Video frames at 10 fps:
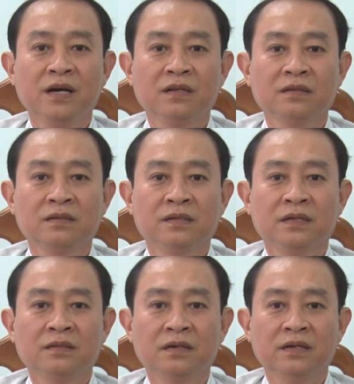dân
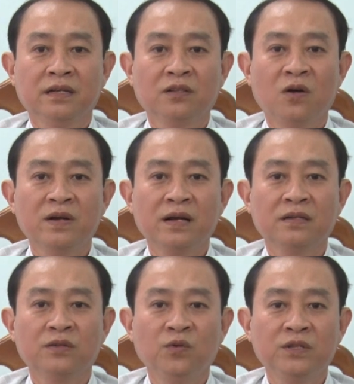thực hiện tốt các
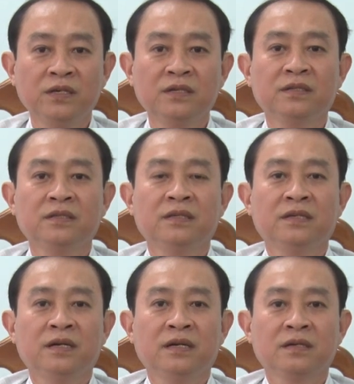chủ trương
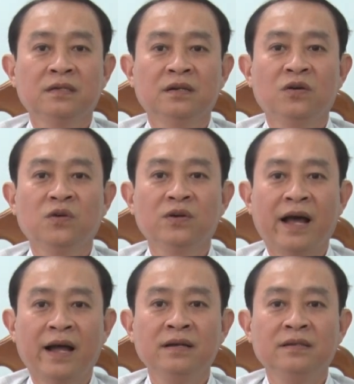đường lối của
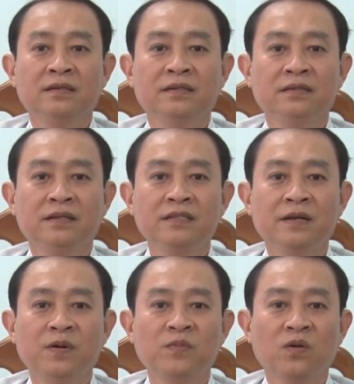đảng chính
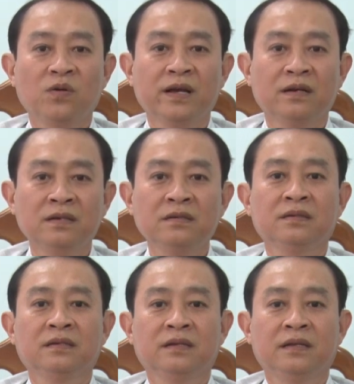sách pháp luật của nhà nước
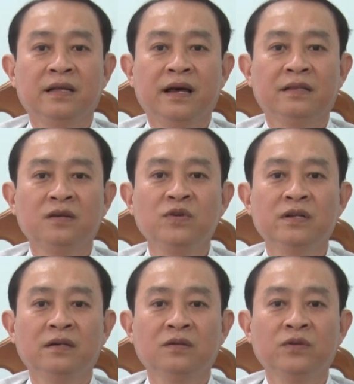và những quy
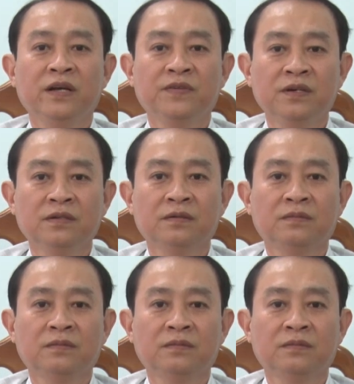định của địa phương